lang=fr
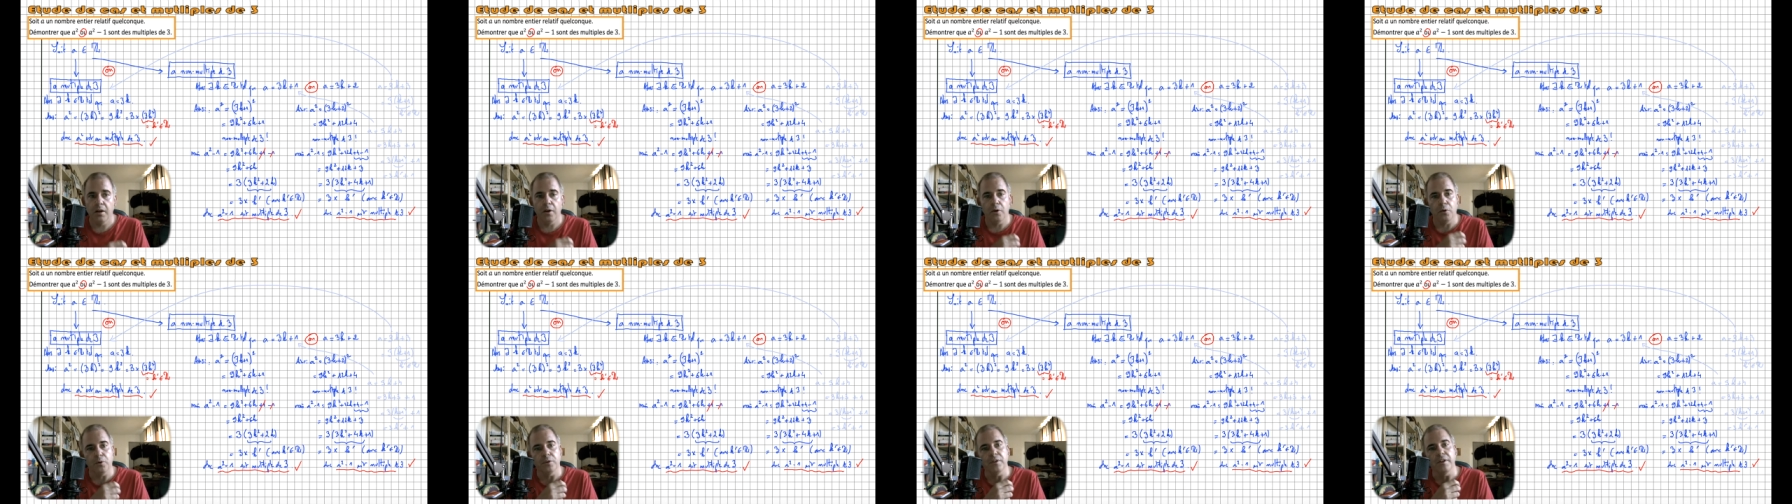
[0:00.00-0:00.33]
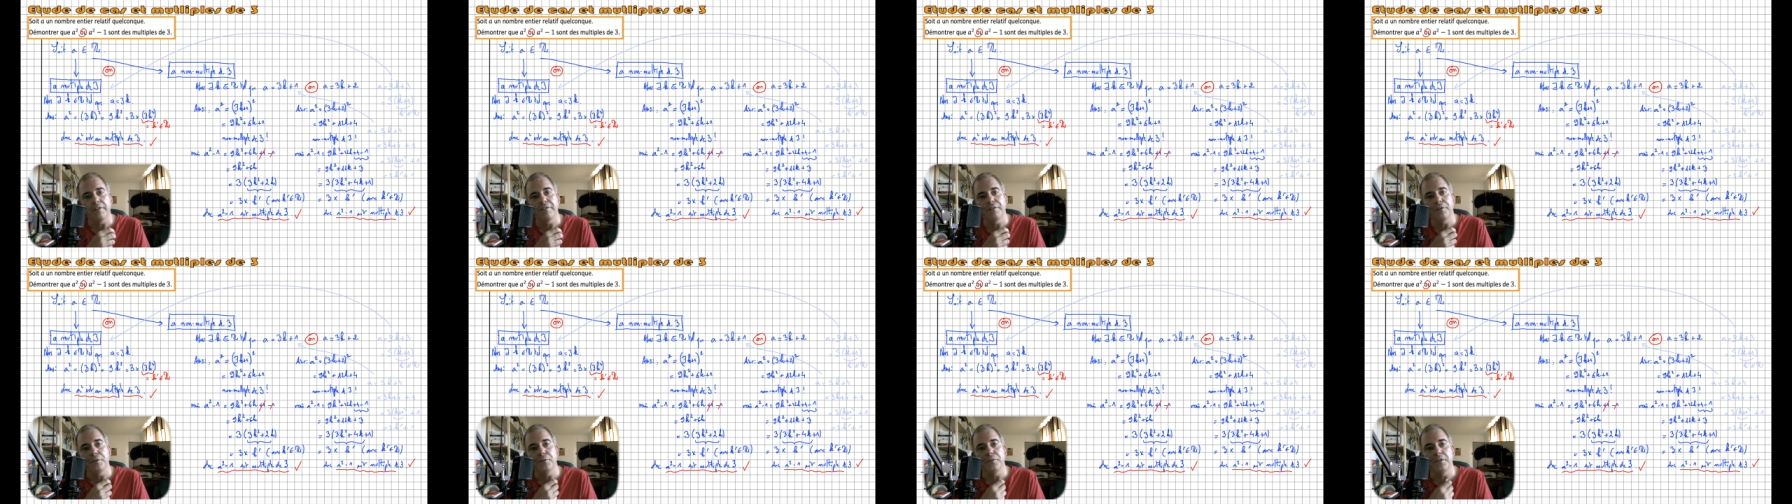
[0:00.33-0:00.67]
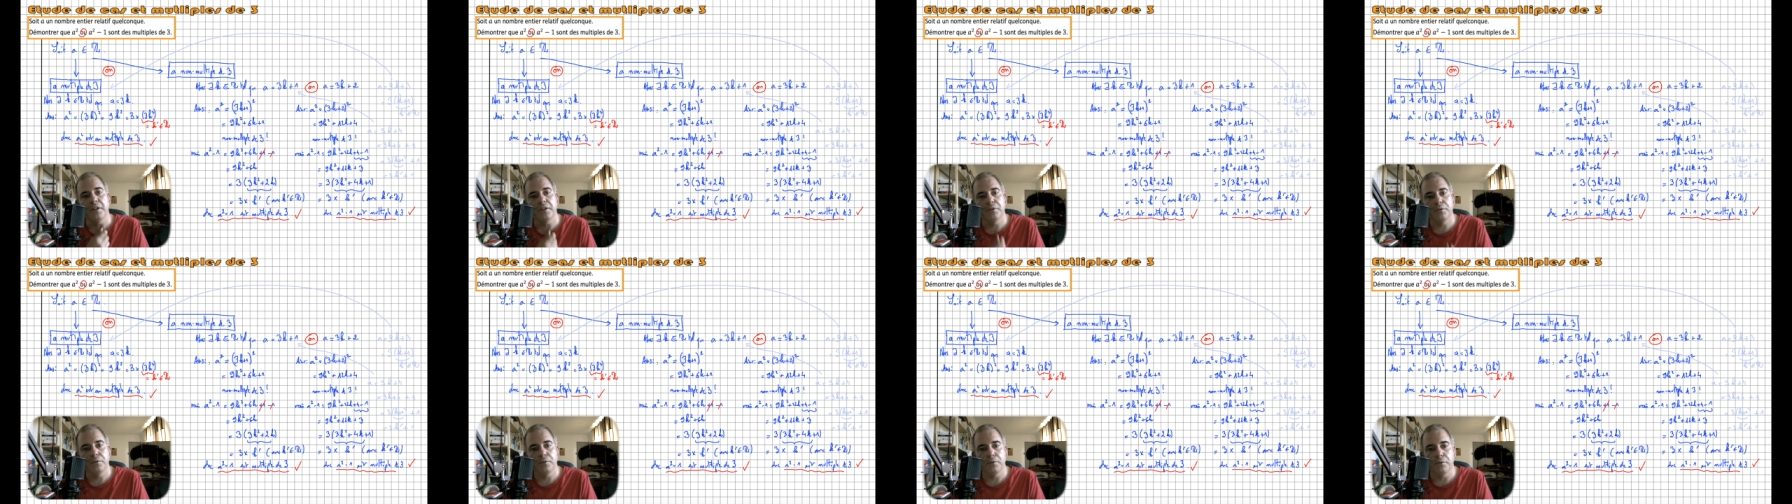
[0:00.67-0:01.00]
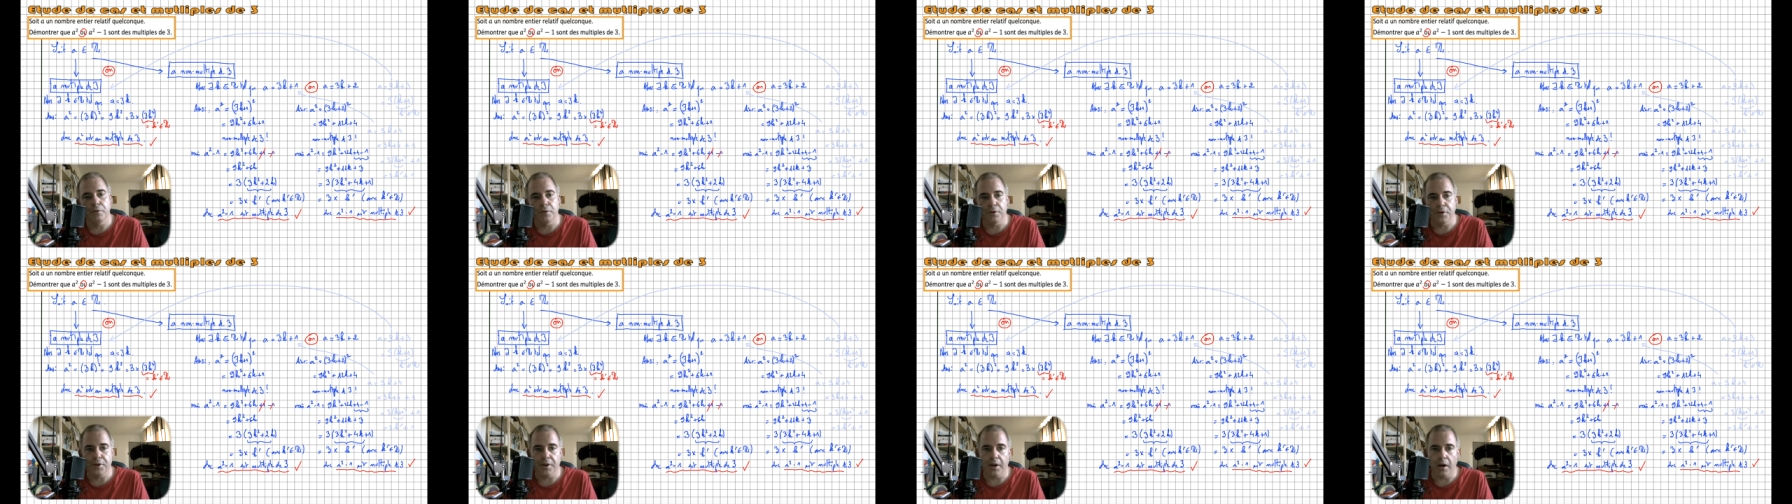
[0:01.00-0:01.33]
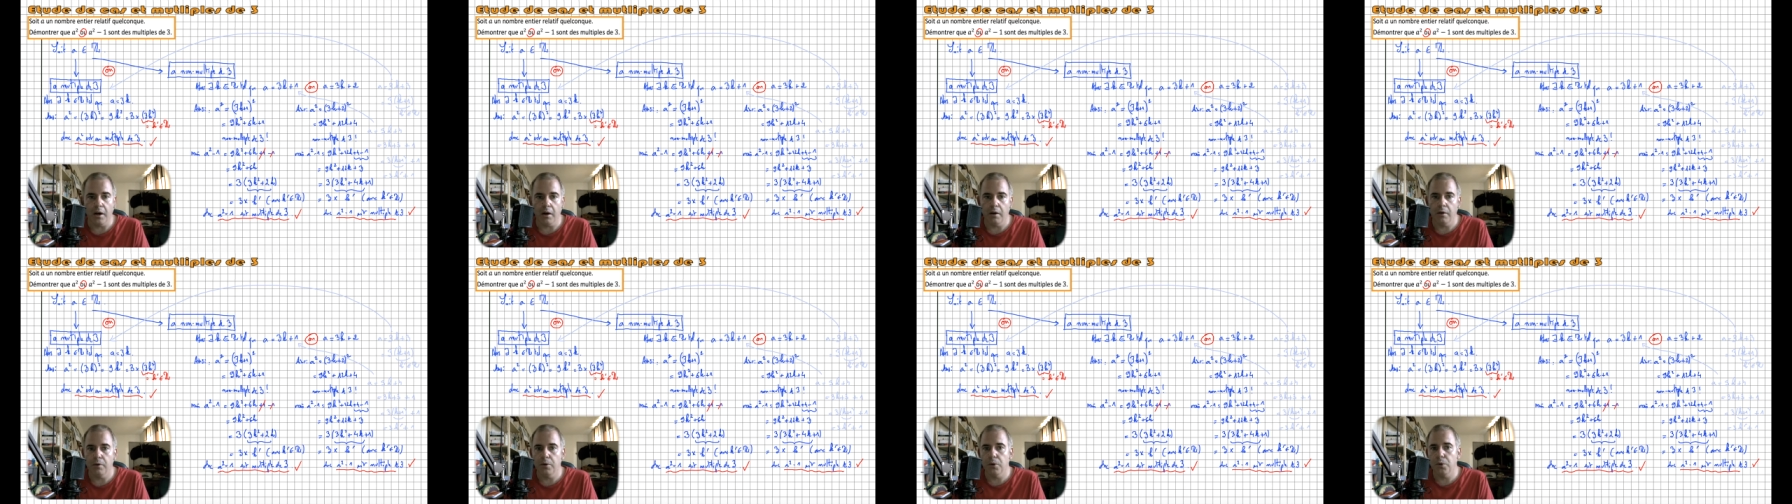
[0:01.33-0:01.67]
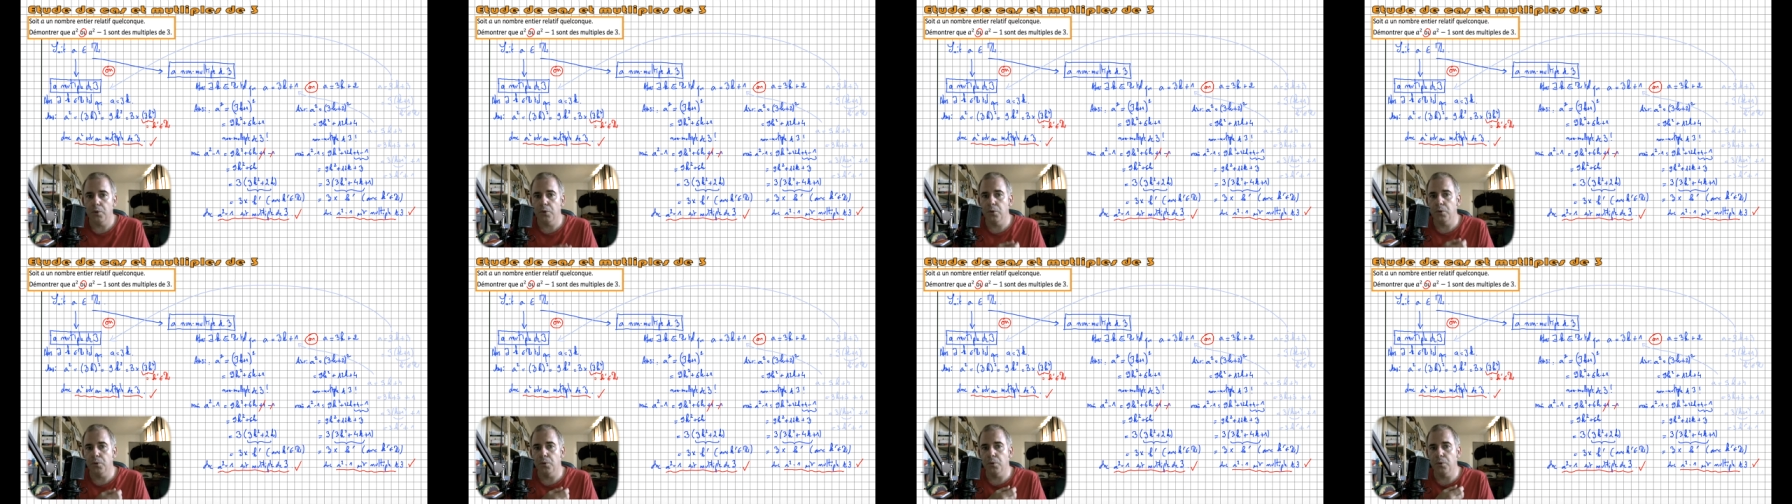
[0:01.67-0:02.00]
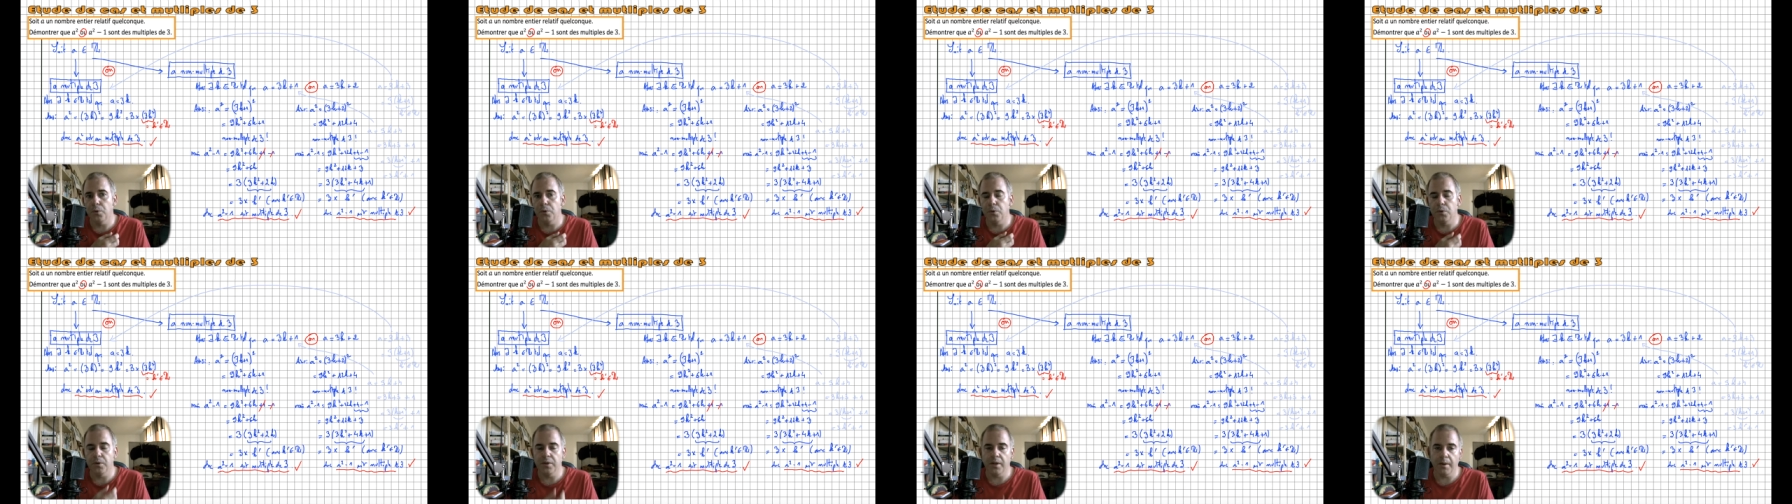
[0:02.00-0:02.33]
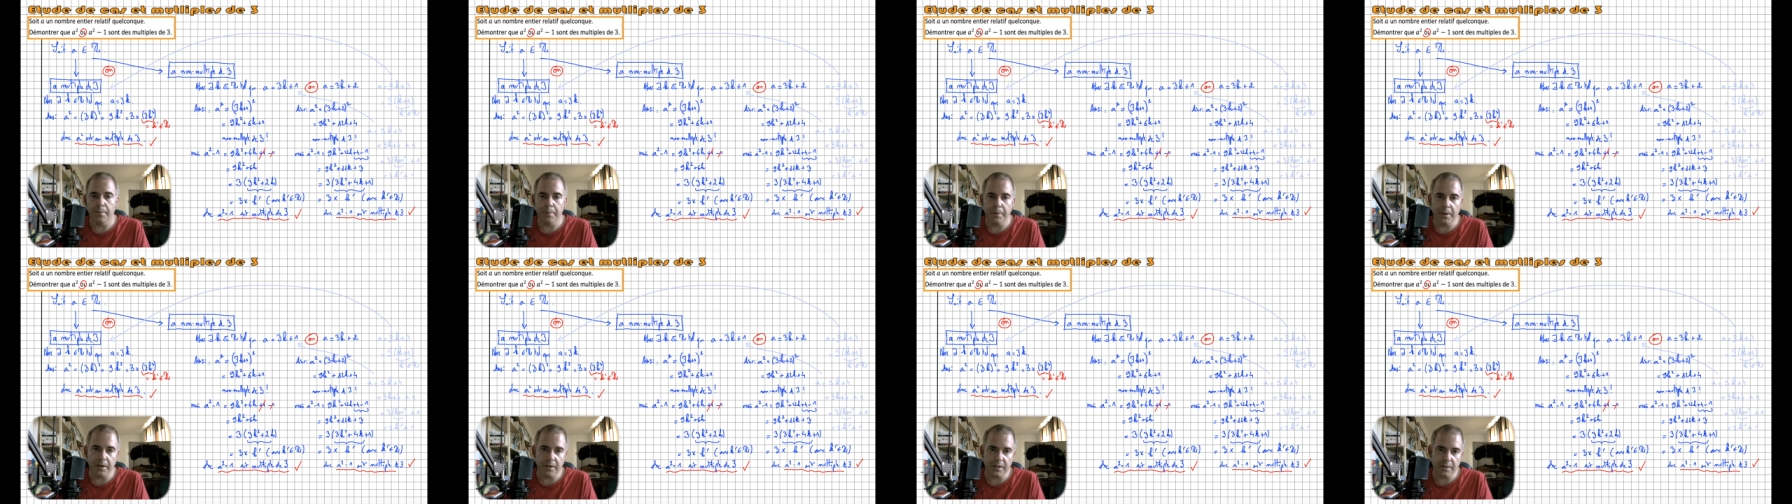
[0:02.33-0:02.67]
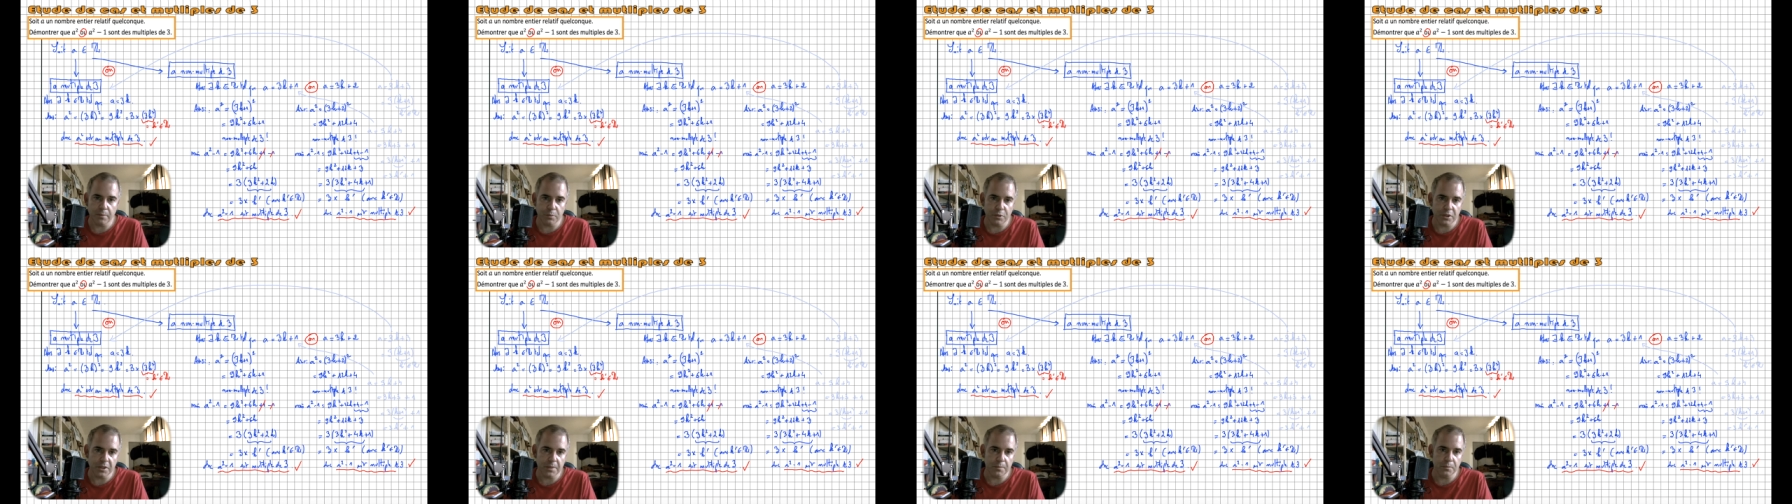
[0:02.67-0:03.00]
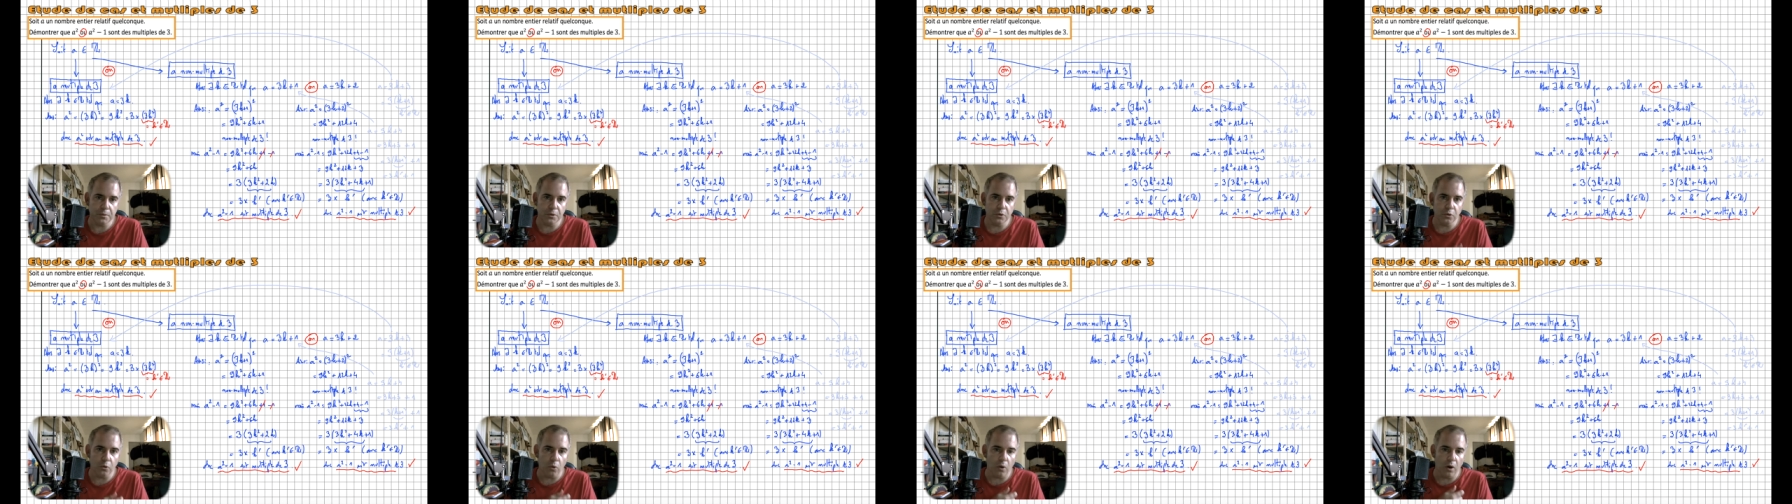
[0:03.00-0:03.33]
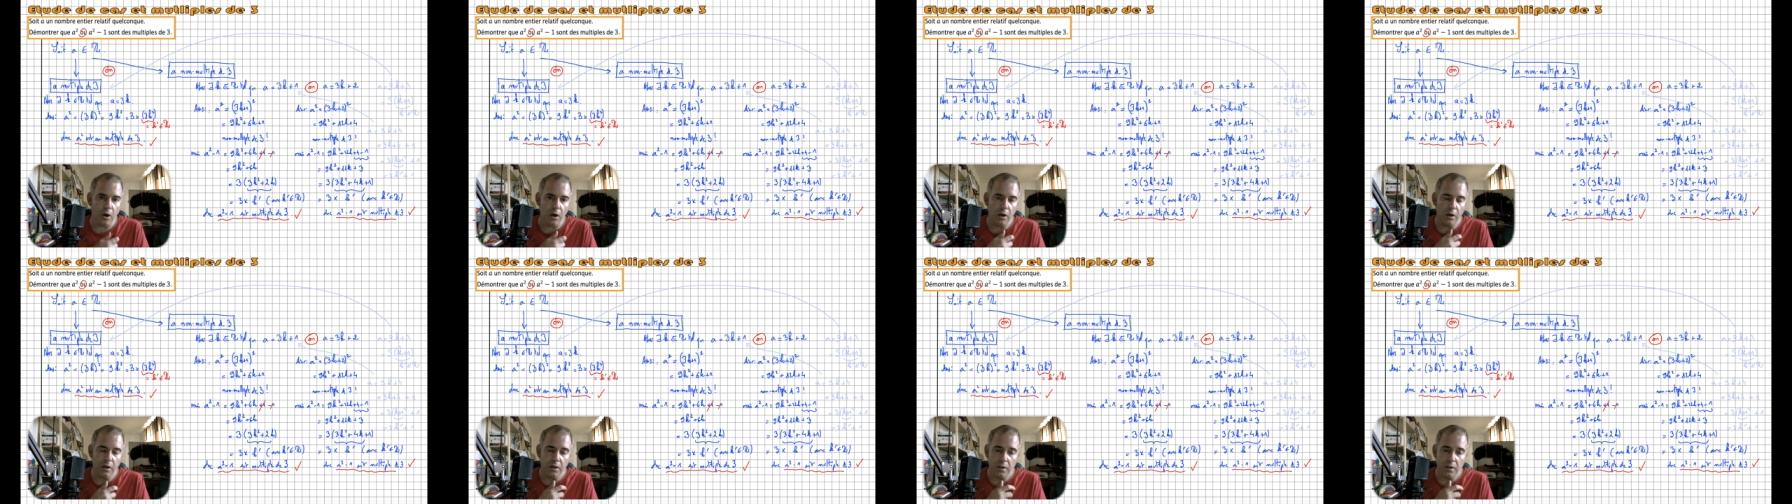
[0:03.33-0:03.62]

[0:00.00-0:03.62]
on a fait une étude de cas, on a parlé des multiples de 3.